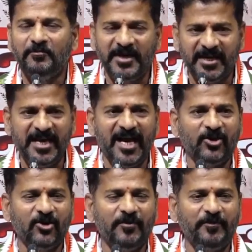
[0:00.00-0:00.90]

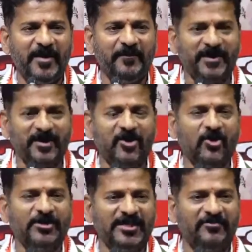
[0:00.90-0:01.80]
మీడియాలో పేపర్లలో
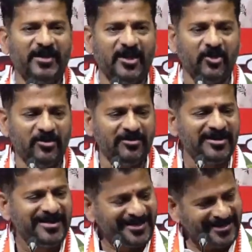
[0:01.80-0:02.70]
టీవీలలో
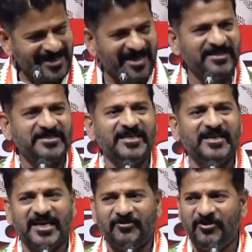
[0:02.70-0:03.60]
ఇట్లాంటి
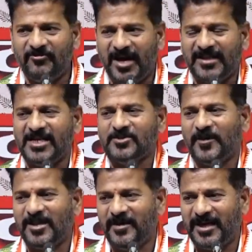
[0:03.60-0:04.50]
చిల్లర
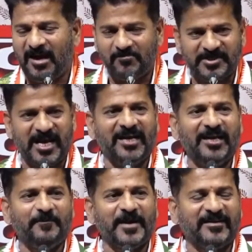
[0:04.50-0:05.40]
వివాదాస్పదమైన
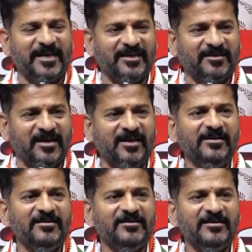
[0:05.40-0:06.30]
అంశాలే ప్రాధాన్యత
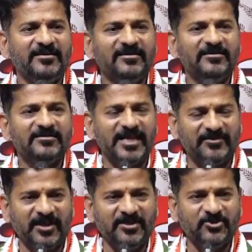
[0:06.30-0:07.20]

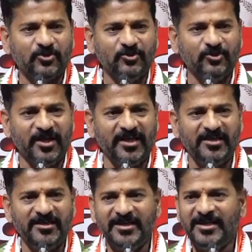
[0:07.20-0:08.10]
సంతరించుకుంటున్నాయి
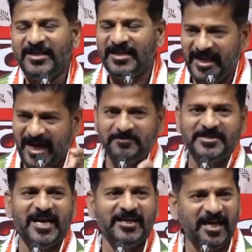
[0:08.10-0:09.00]
ఈ
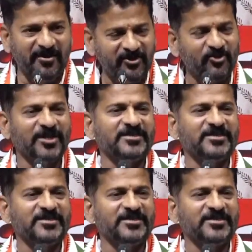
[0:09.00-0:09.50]
అంశాలు ఏవి కూడా